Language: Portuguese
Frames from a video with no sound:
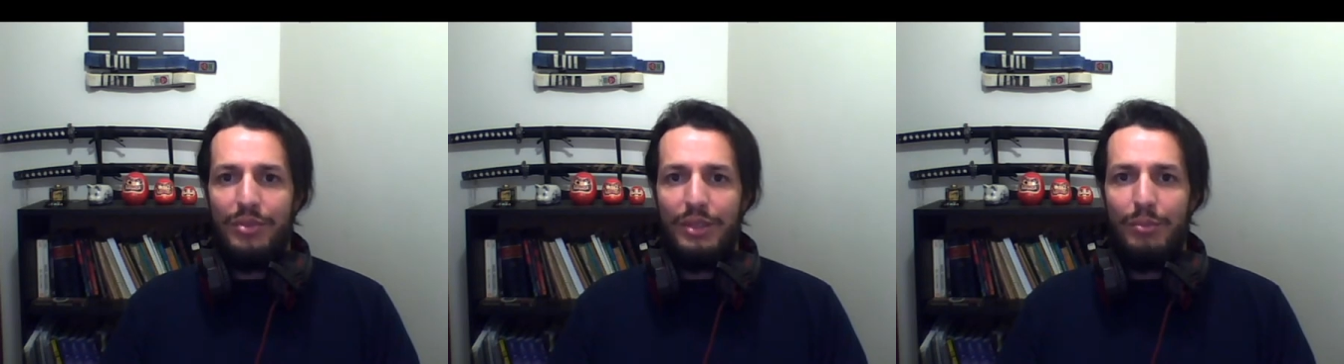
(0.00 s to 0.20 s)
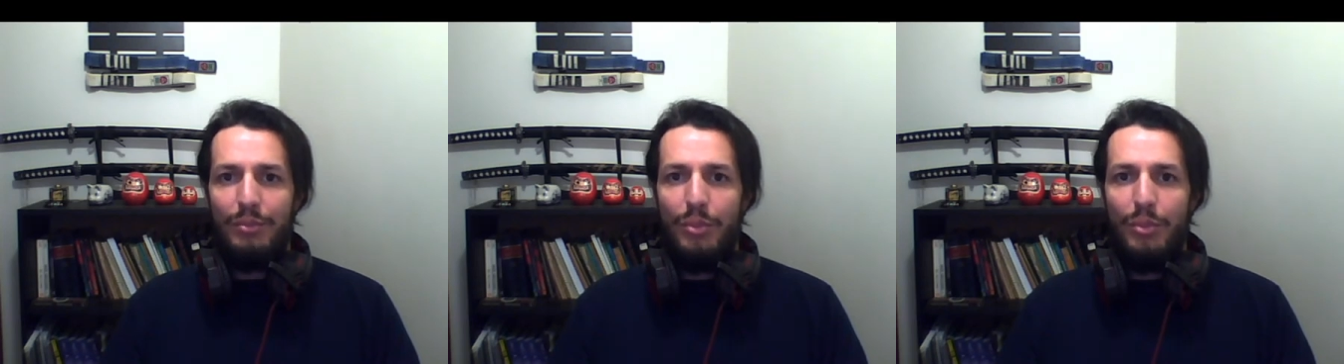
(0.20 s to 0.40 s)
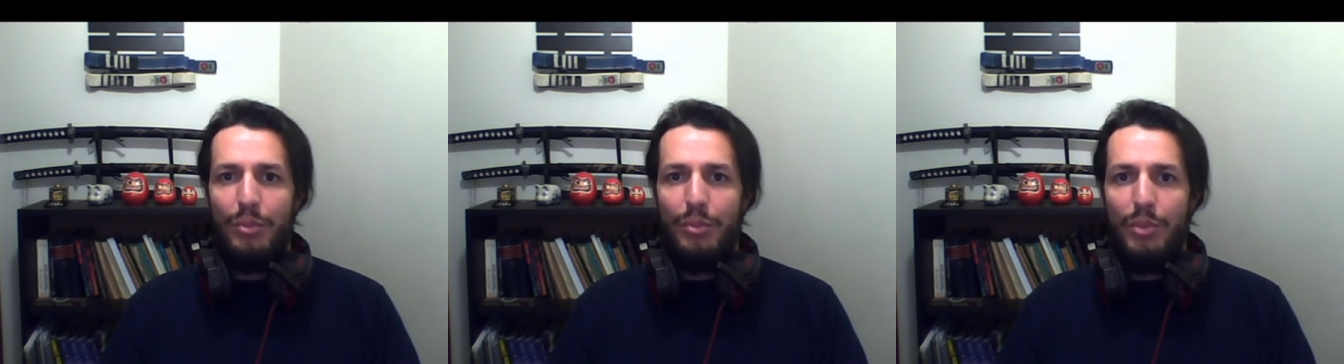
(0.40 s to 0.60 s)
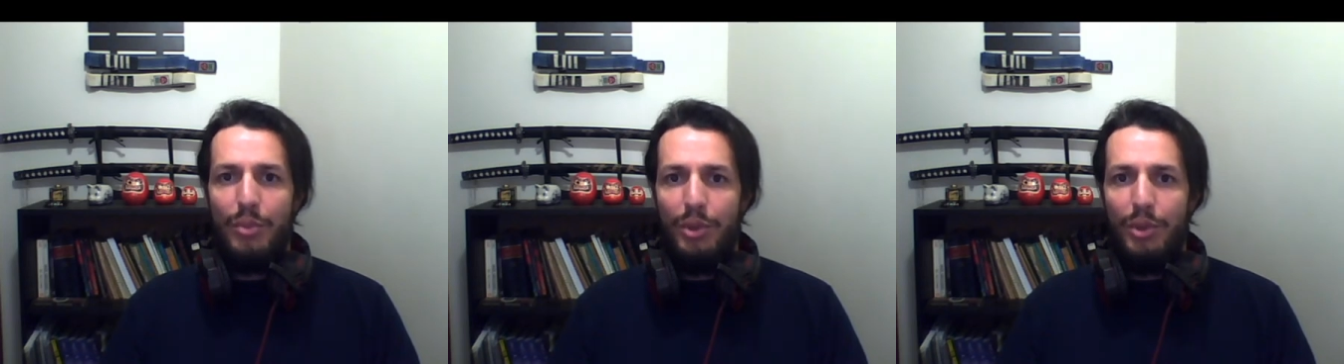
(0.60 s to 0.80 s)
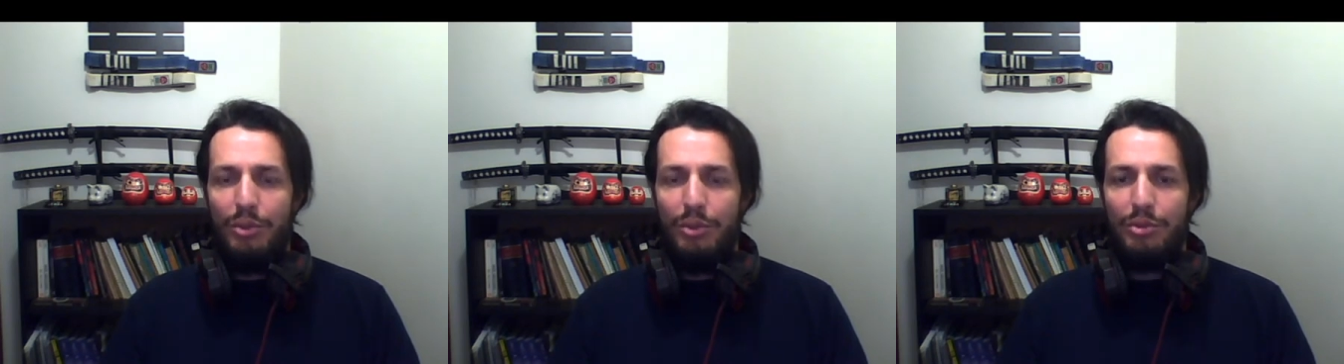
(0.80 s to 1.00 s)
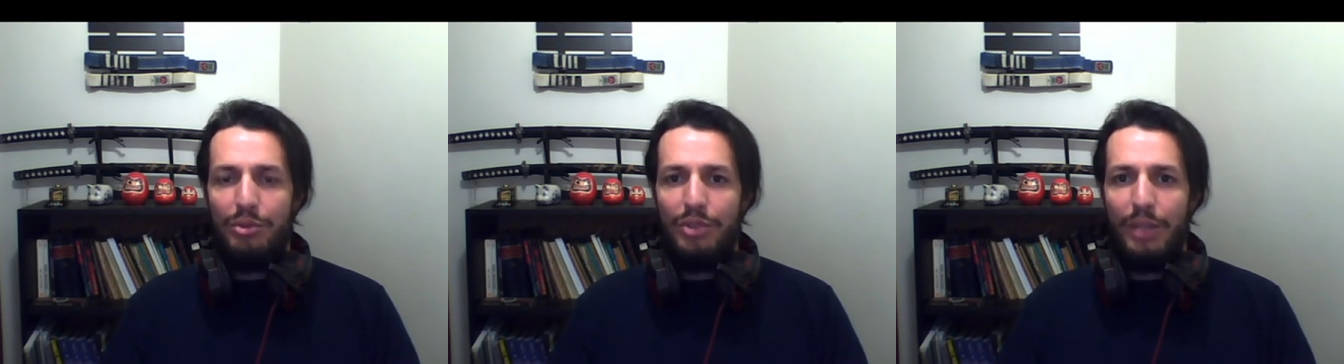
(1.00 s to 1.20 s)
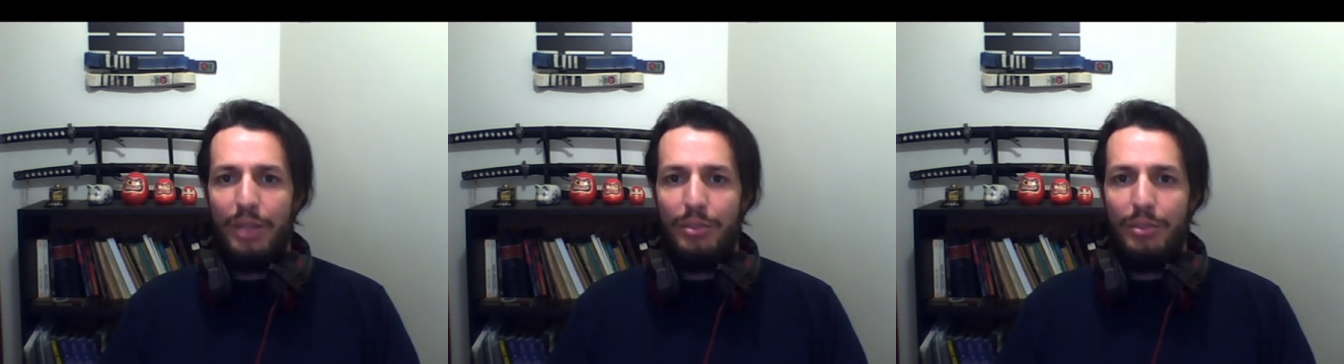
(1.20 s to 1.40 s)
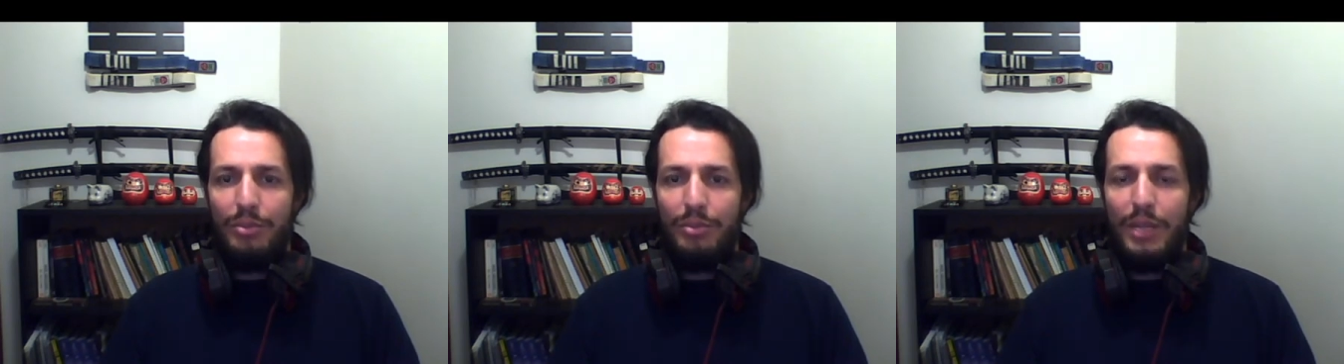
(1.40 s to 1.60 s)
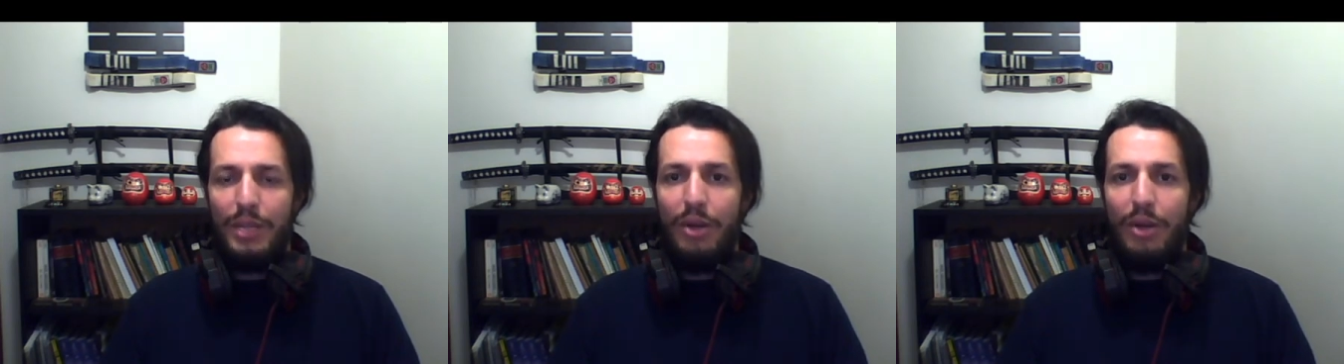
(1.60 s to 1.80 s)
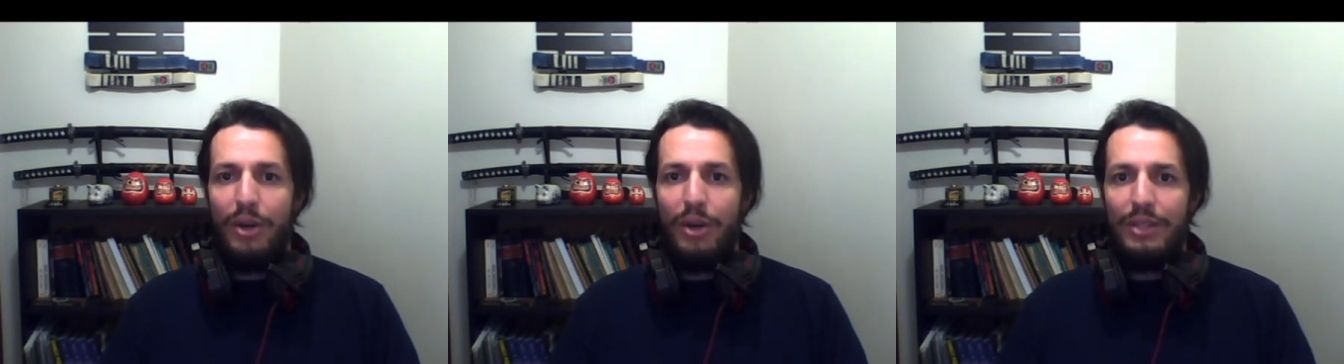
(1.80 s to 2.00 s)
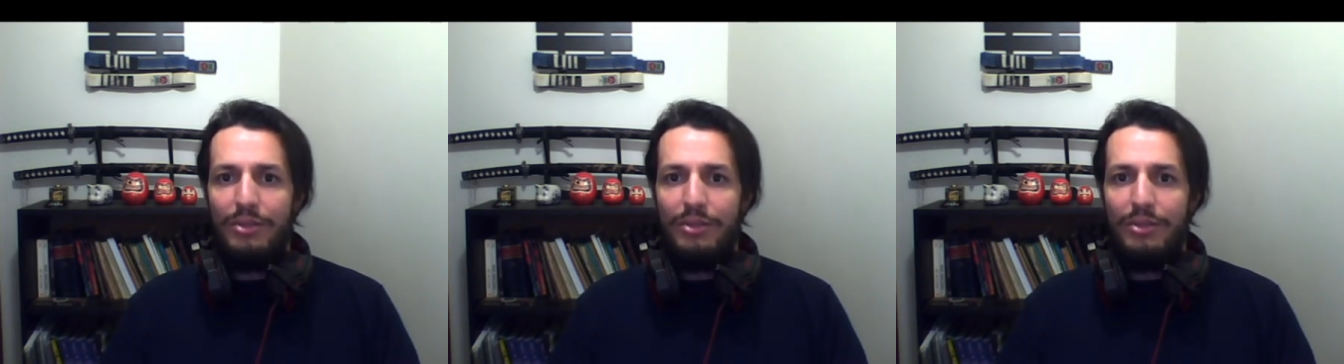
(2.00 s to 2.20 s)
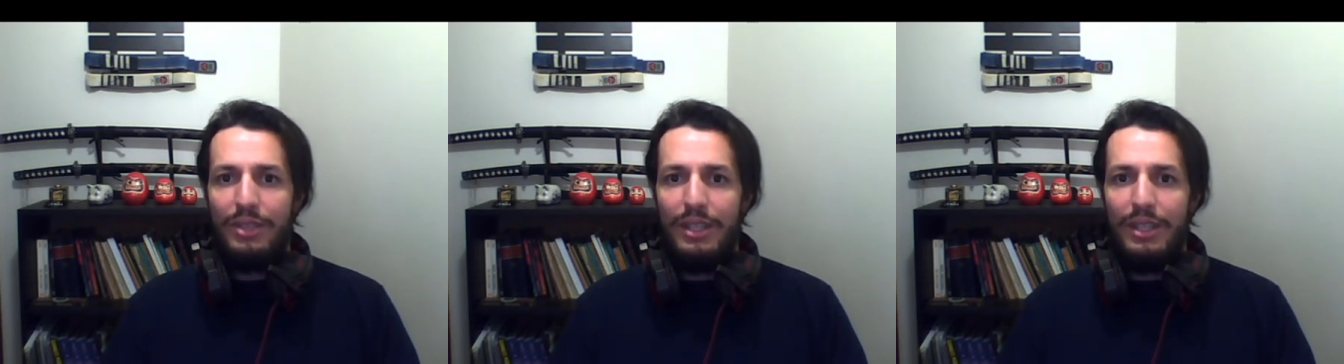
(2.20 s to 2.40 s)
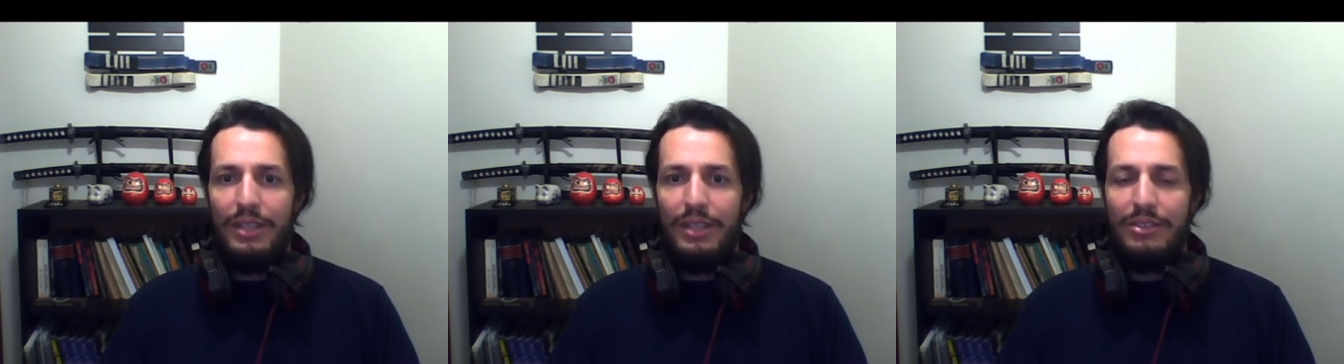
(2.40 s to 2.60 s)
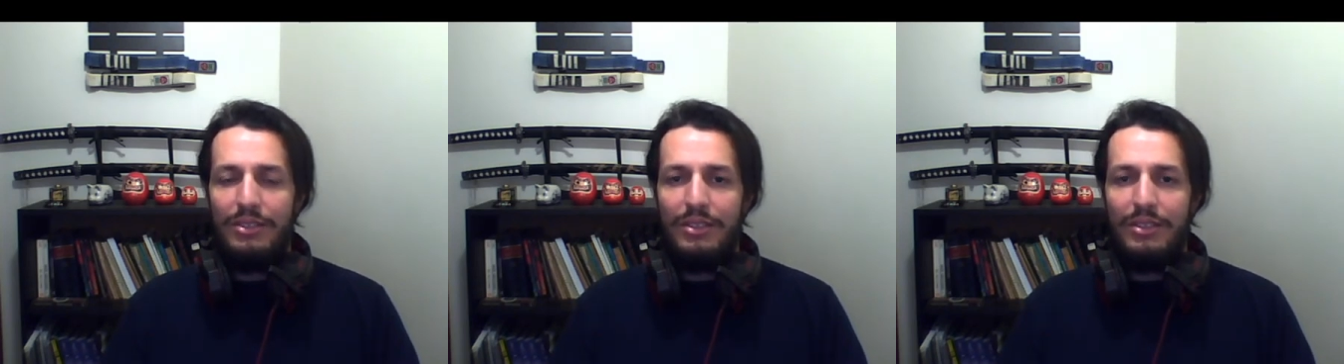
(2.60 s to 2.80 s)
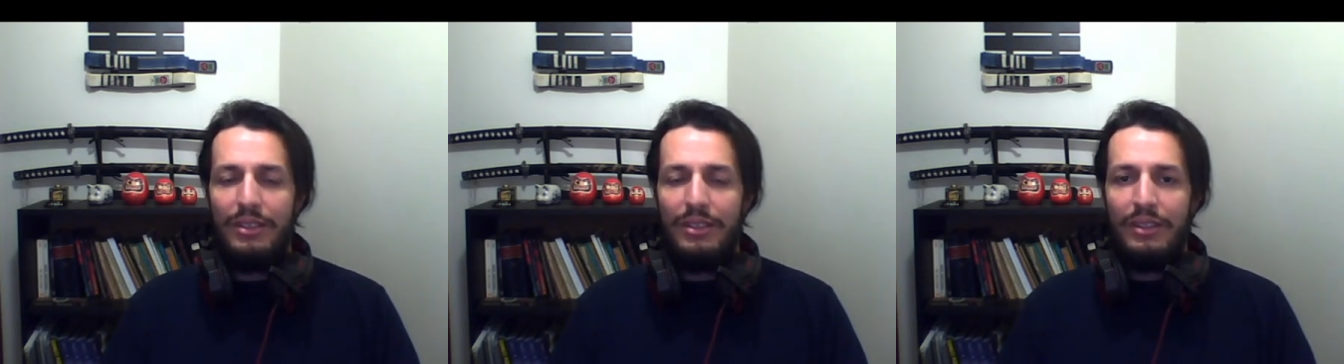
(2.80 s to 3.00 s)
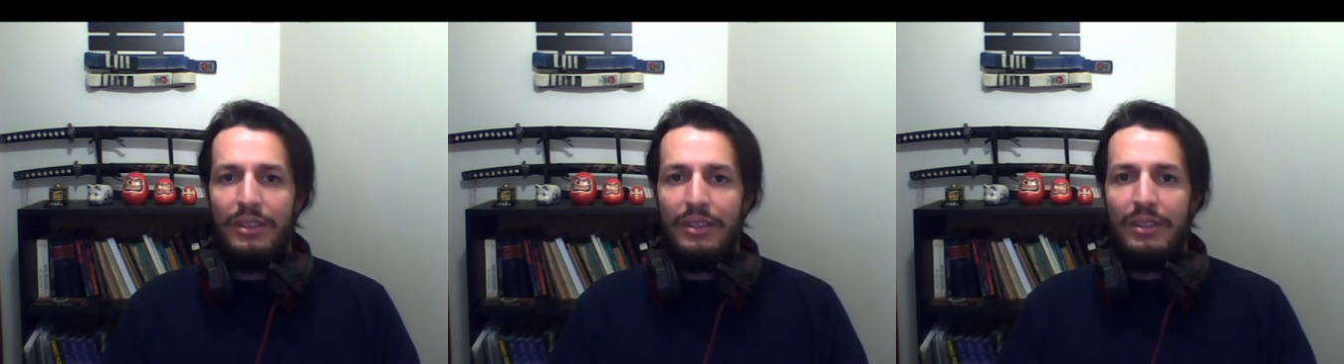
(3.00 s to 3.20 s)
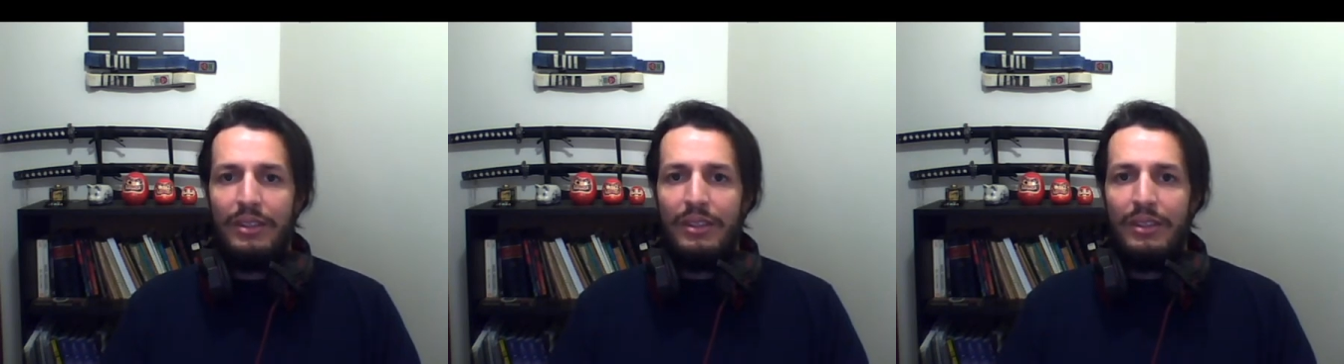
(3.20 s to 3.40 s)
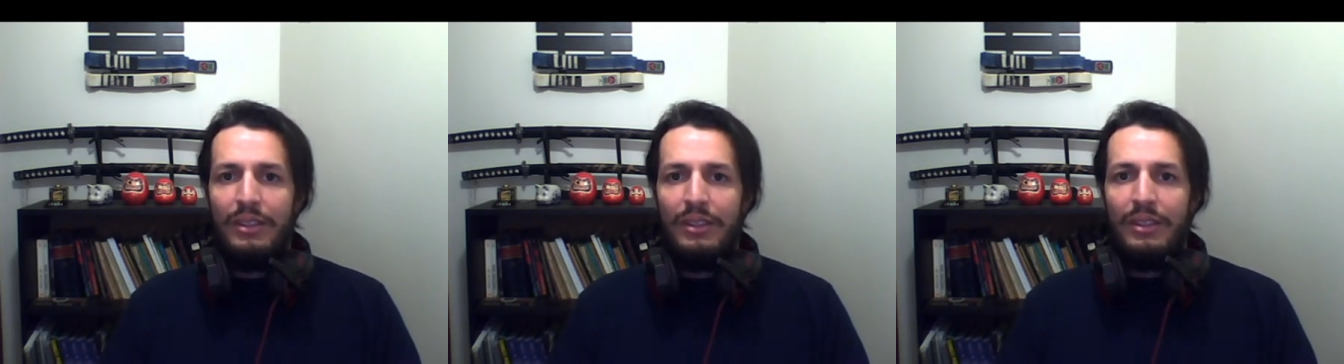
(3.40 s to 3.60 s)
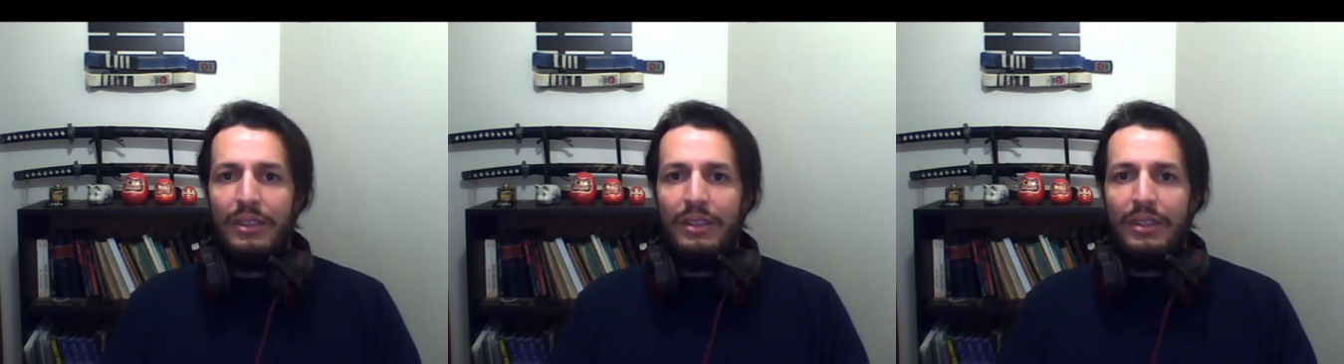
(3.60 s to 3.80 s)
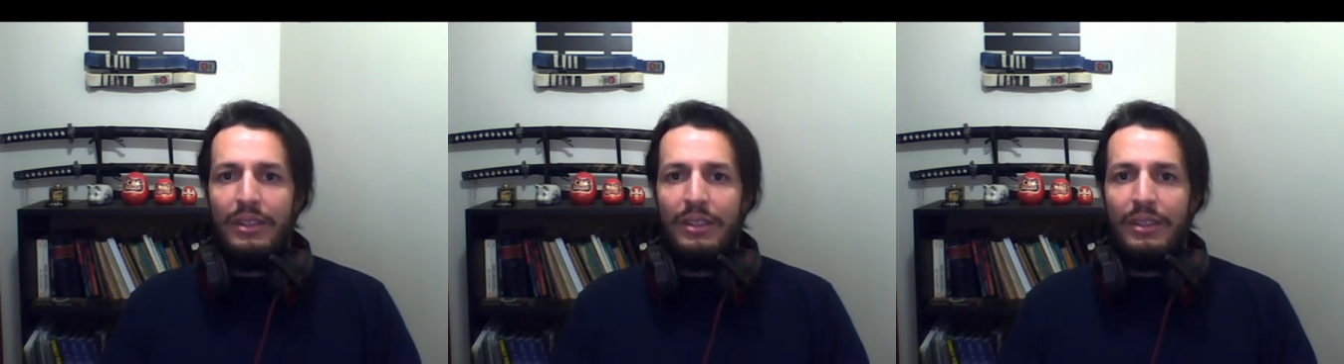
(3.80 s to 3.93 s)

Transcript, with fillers: muitos tempos melhores do que esse que